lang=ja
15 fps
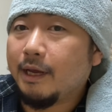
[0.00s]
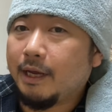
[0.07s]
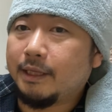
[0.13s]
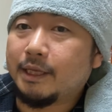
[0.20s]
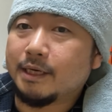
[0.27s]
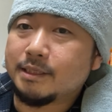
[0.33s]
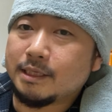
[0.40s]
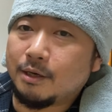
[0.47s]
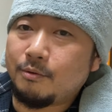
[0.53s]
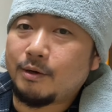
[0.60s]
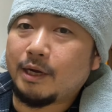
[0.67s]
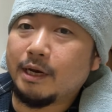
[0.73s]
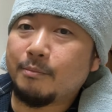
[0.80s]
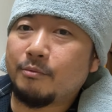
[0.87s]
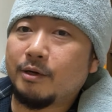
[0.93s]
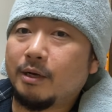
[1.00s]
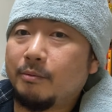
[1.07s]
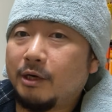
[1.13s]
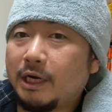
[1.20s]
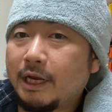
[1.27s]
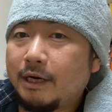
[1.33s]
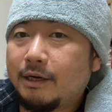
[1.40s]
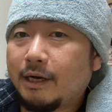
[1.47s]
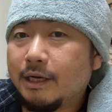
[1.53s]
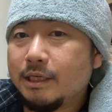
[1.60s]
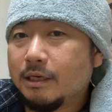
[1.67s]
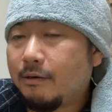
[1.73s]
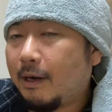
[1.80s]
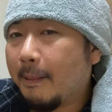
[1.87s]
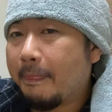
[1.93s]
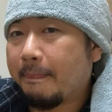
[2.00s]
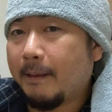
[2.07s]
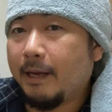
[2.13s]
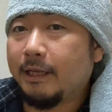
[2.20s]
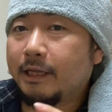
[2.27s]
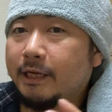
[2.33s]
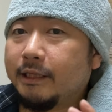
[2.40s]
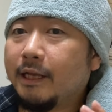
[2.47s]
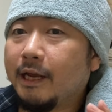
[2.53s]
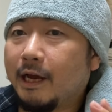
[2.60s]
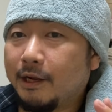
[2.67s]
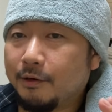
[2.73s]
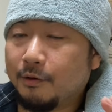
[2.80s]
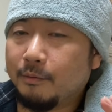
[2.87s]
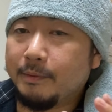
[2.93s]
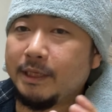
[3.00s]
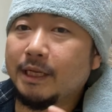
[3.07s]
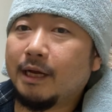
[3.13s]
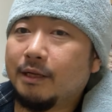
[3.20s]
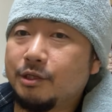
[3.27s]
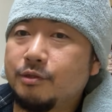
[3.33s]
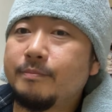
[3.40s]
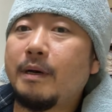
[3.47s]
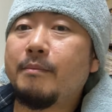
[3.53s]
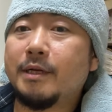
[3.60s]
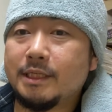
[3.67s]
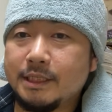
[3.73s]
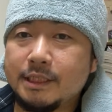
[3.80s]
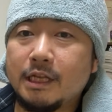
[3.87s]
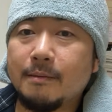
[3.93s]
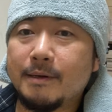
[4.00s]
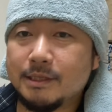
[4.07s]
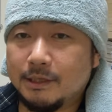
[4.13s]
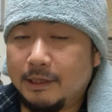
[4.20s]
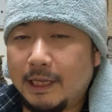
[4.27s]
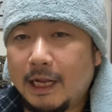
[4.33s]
えー、たくさんお金ももらえる会社は、えー、大体、あの、みんな順番待ちしてます。